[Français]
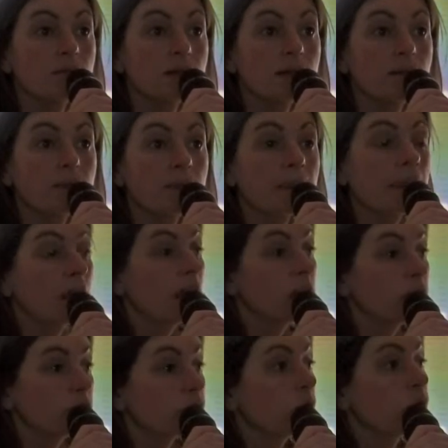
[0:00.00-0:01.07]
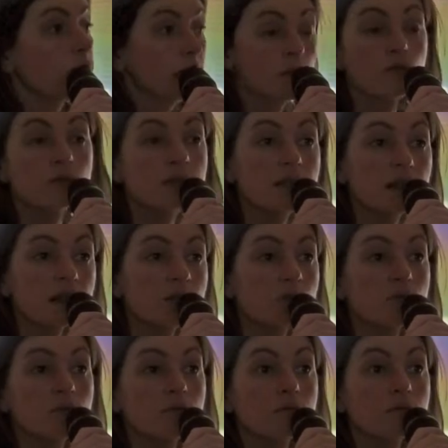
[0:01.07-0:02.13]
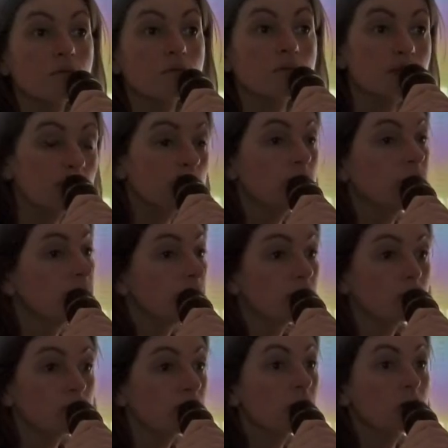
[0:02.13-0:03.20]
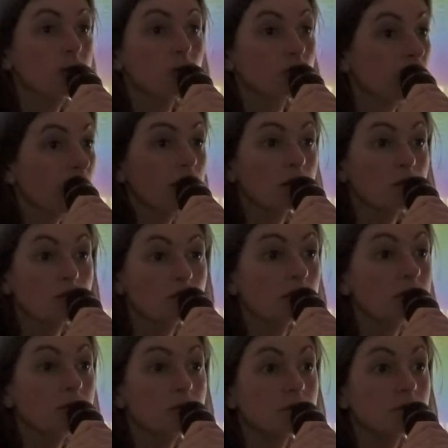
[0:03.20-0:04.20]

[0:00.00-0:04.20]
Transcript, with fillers: Hein un endroit où il n'y a que des garçons, c'est, une maison, c'est un endroit où